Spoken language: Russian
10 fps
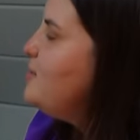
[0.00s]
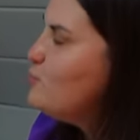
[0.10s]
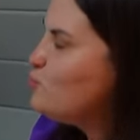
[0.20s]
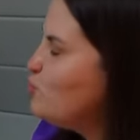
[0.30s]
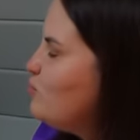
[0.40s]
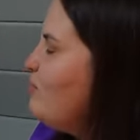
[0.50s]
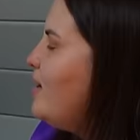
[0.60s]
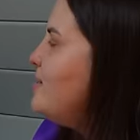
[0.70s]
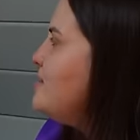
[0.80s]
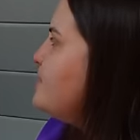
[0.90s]
Дима уже
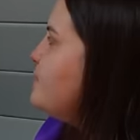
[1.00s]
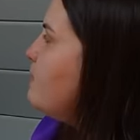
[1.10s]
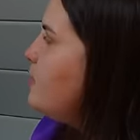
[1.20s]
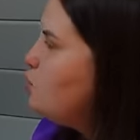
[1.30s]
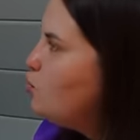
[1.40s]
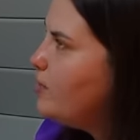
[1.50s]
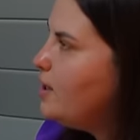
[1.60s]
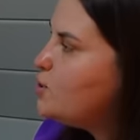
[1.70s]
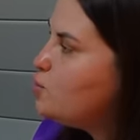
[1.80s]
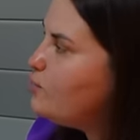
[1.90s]
улыбается. Мы mm
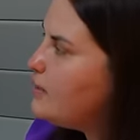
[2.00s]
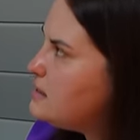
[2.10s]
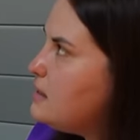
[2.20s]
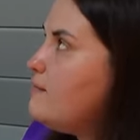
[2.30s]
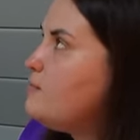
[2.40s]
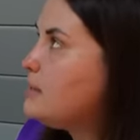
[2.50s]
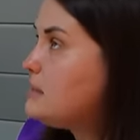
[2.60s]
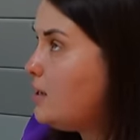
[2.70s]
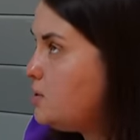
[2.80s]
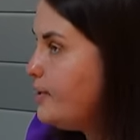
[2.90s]
думали, что поставить.
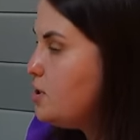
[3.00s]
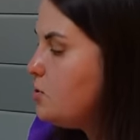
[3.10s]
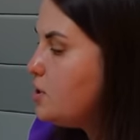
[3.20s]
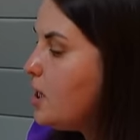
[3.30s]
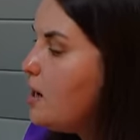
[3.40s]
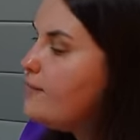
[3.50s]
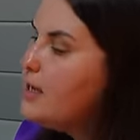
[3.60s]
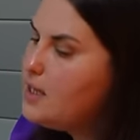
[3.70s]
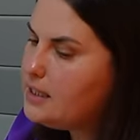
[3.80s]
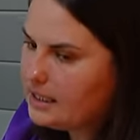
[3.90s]
Поставить большой шкаф,
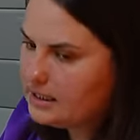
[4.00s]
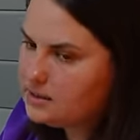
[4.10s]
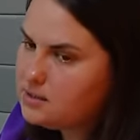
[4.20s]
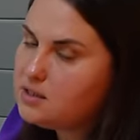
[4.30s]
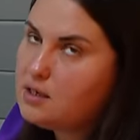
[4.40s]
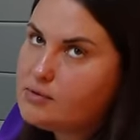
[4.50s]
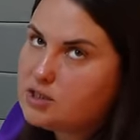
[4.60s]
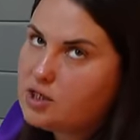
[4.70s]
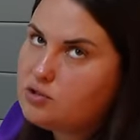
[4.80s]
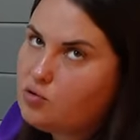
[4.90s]
не хотела
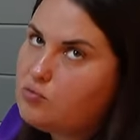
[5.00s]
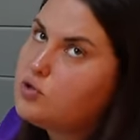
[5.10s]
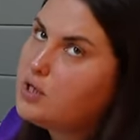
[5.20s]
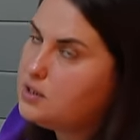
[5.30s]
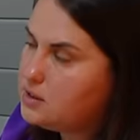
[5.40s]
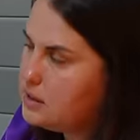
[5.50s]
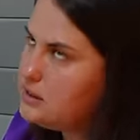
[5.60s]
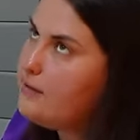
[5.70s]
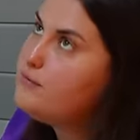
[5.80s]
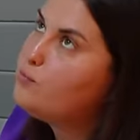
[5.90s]
загромождать комнату, хотела
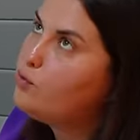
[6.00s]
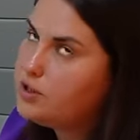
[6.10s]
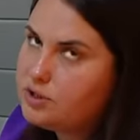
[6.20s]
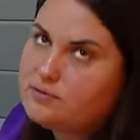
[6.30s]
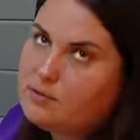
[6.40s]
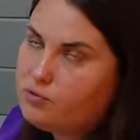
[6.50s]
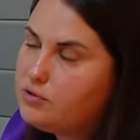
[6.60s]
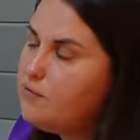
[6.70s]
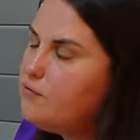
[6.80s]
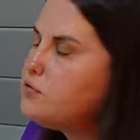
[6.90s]
составить больше
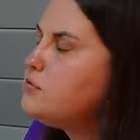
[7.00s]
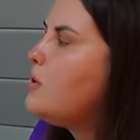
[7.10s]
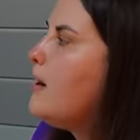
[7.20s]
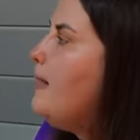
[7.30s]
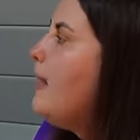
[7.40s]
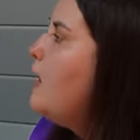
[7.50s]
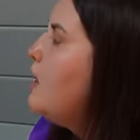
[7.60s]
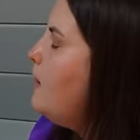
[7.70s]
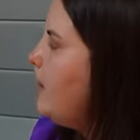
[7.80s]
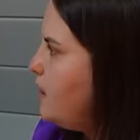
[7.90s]
свободы и воздуха.
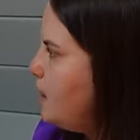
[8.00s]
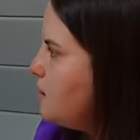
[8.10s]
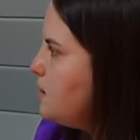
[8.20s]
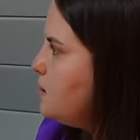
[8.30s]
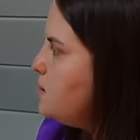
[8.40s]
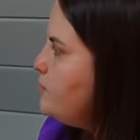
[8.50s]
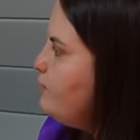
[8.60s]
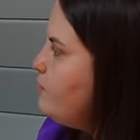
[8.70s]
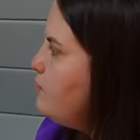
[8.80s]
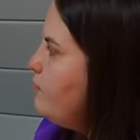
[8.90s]
На
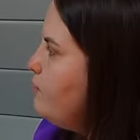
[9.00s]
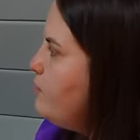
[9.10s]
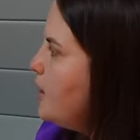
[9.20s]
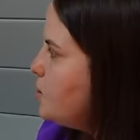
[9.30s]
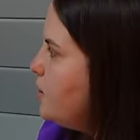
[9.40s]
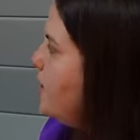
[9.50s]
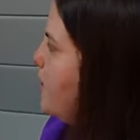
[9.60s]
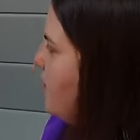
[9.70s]
Яндексе нашли